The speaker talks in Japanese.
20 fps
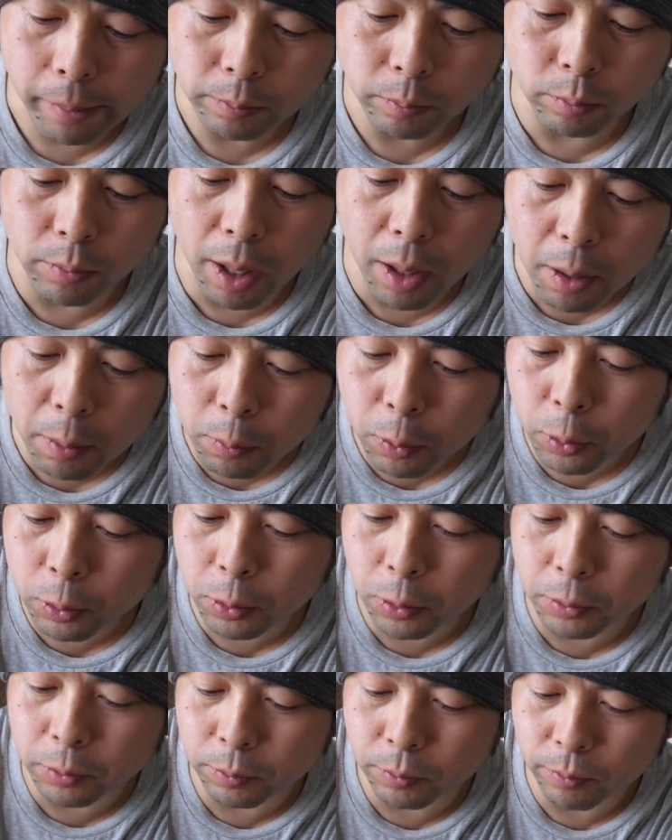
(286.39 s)
麻
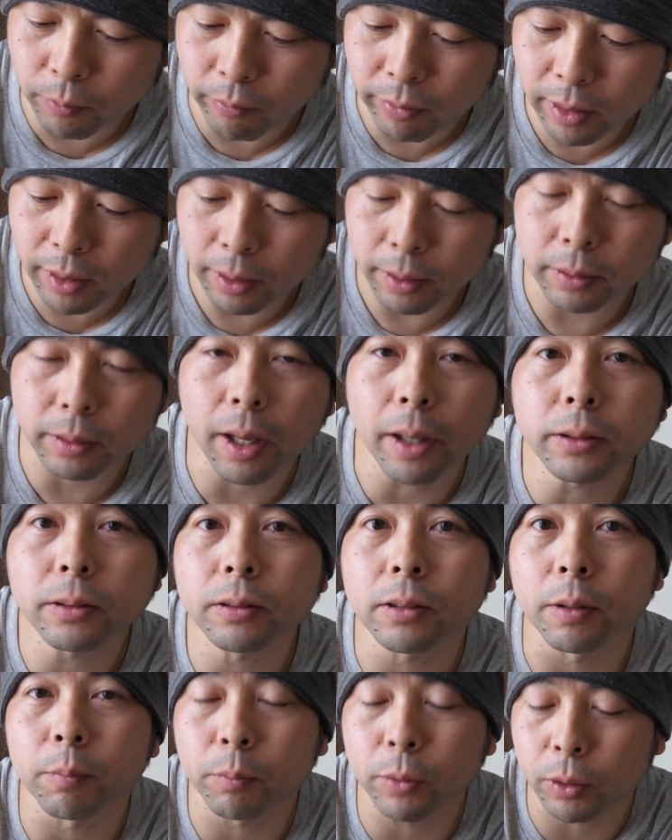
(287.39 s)
婆丼大
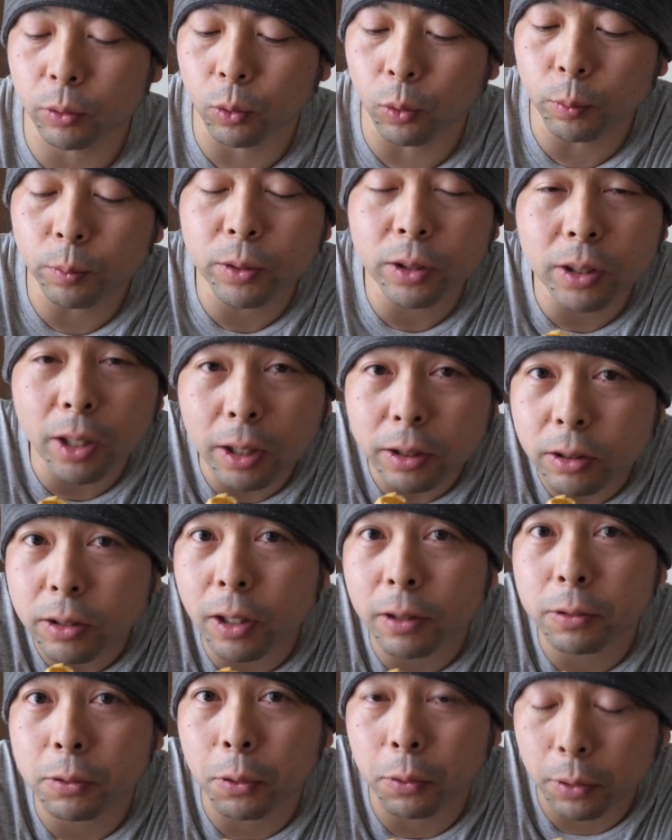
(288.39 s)
好きまあ丼大好
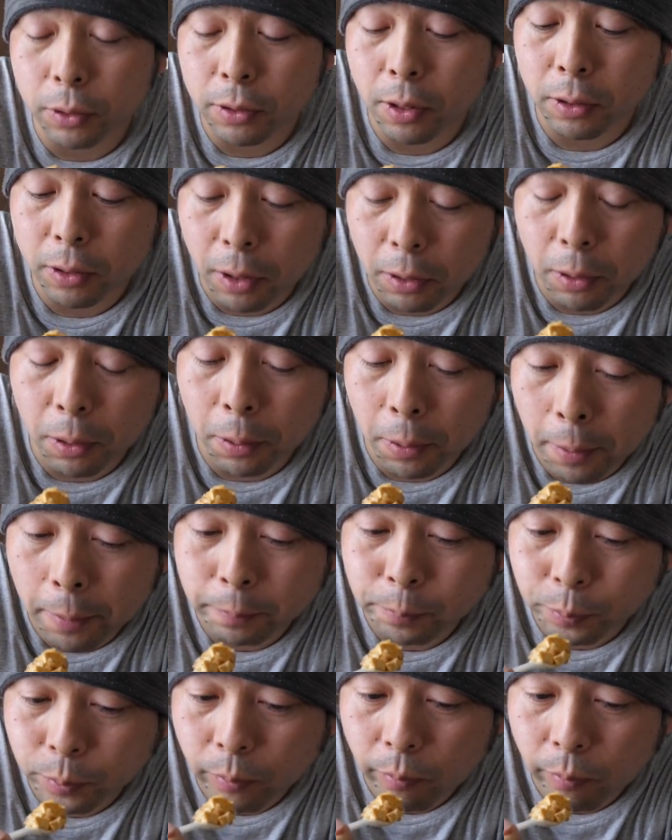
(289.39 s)
きなんですけどね全体的に